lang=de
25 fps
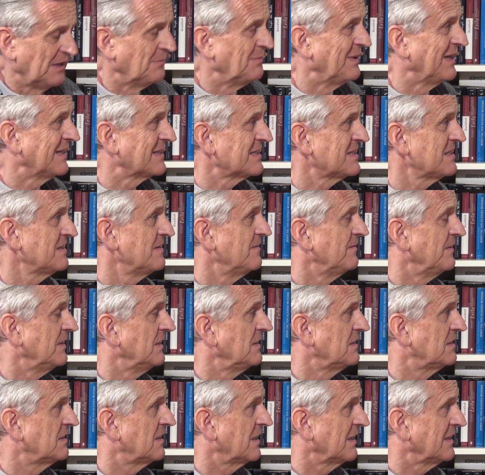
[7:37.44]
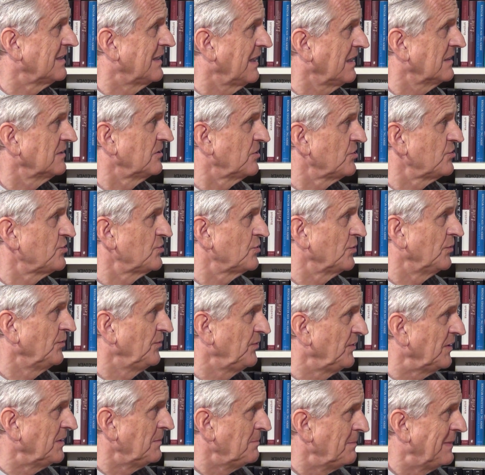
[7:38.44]
im Ersten Weltkrieg hat es so
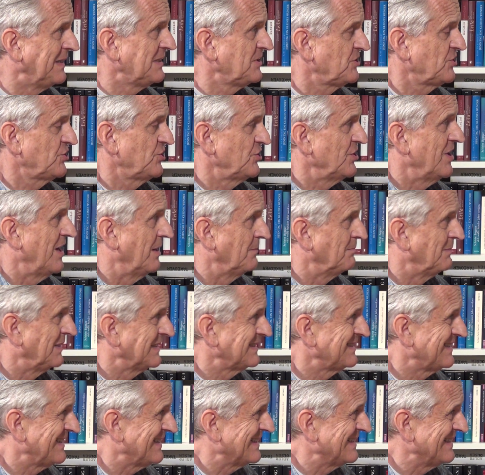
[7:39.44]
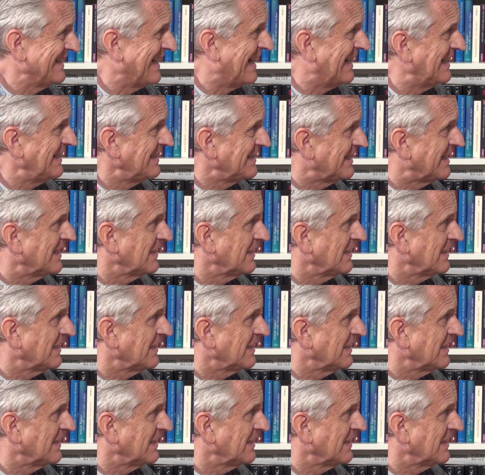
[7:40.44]
viel Menschenmaterial